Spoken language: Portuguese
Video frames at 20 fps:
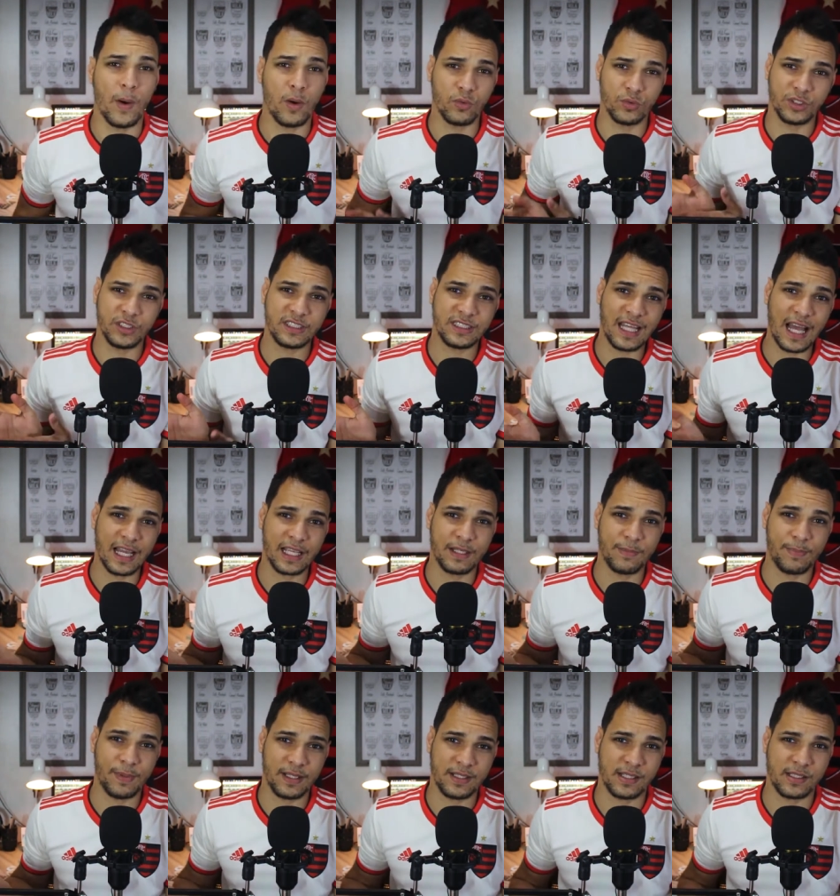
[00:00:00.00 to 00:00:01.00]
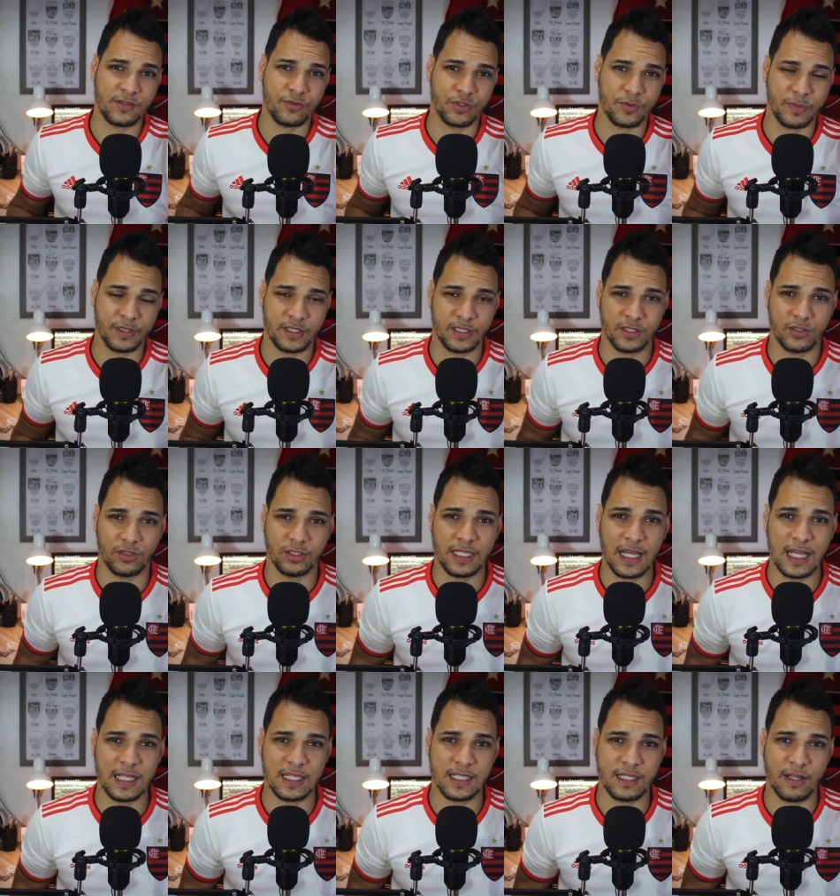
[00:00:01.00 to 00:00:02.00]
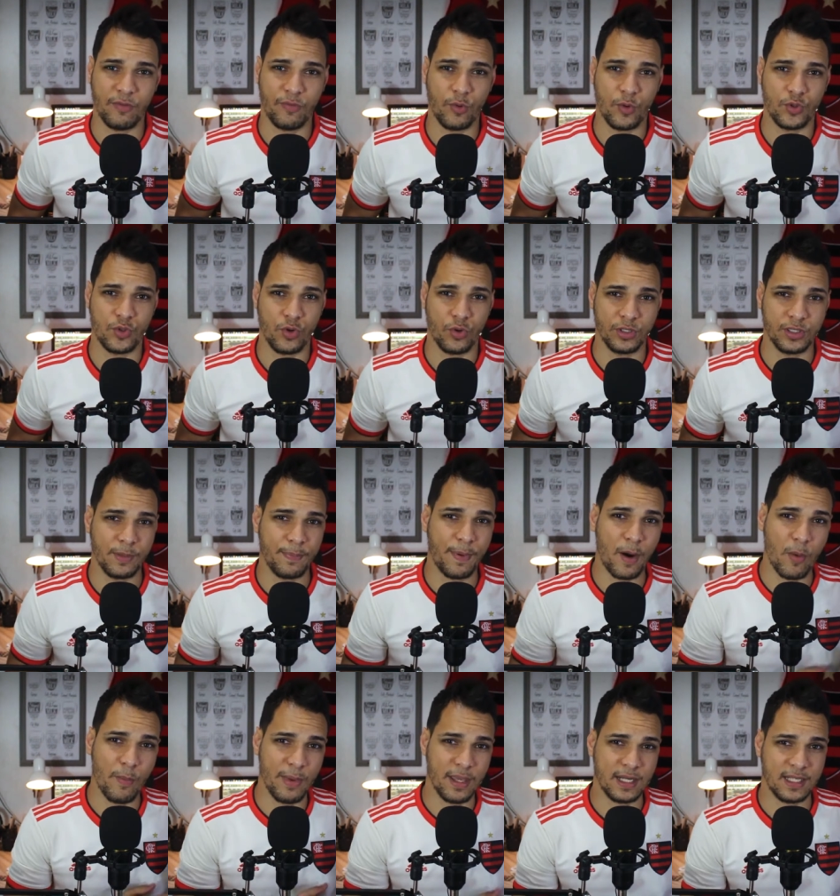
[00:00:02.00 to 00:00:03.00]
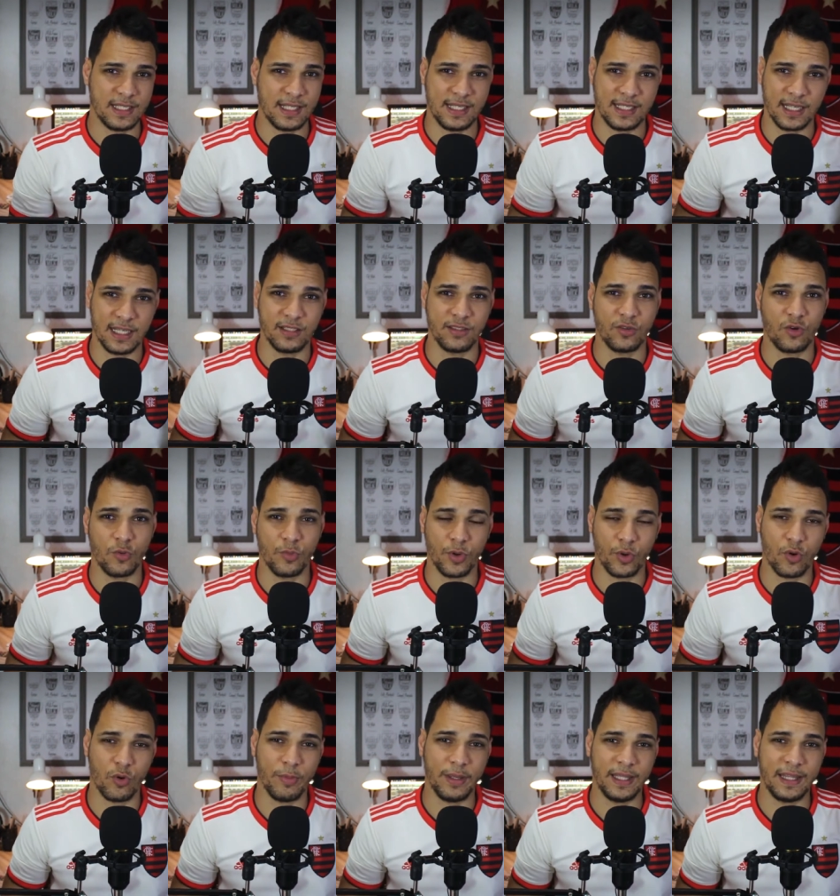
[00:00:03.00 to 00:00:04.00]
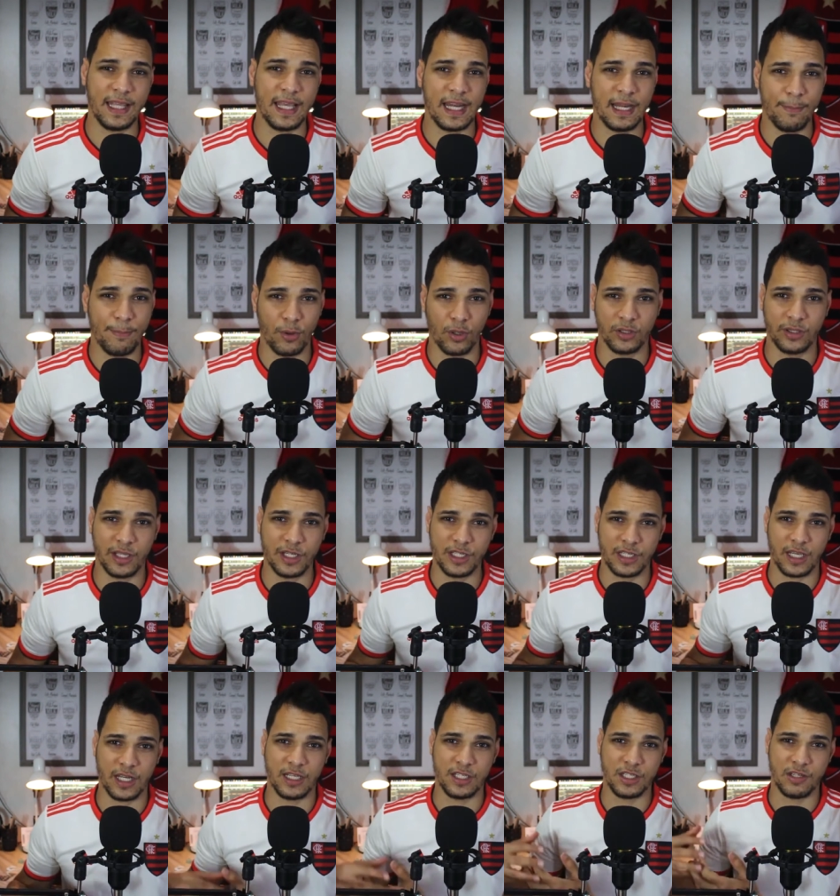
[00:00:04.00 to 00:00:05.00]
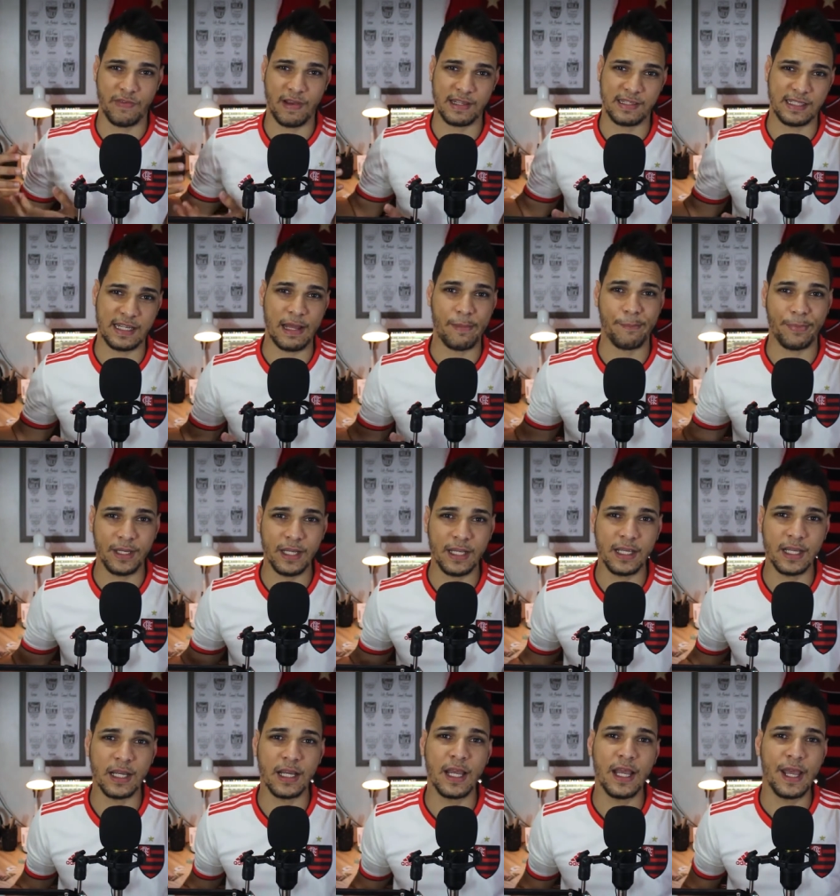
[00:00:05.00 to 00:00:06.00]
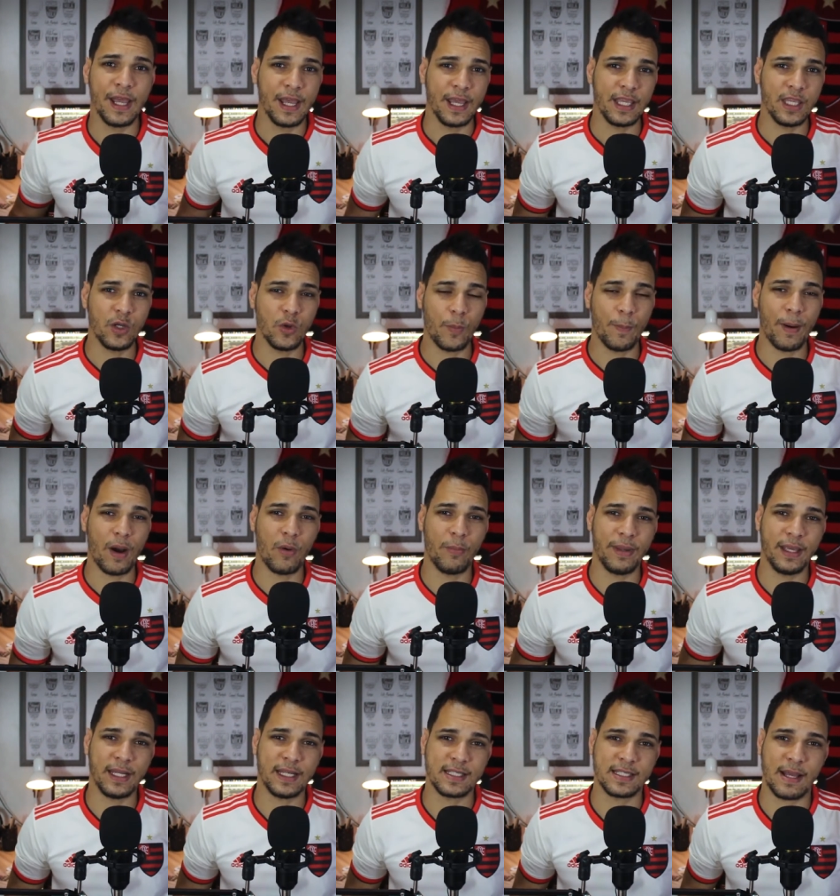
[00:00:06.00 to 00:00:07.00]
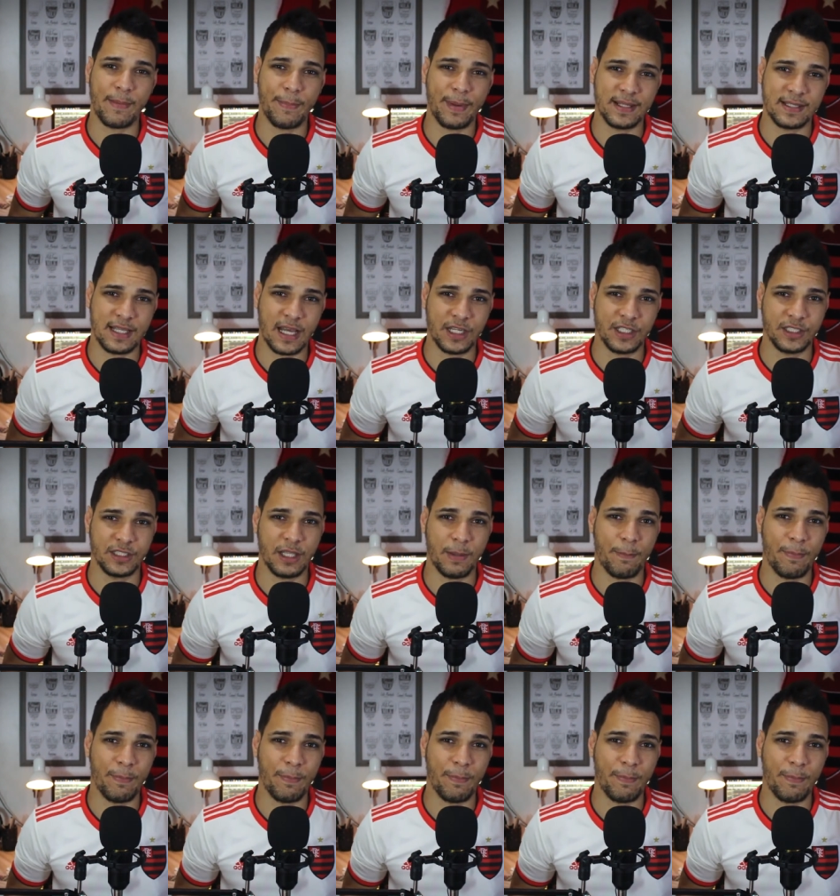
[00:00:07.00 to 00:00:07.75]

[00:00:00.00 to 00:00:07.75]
Bom, o destaque para essas últimas três rodadas, né, foi o jogo entre Palmeiras e Santos, como eu comentei, era importante que eles estivessem na briga, e o Palmeiras, apesar de ter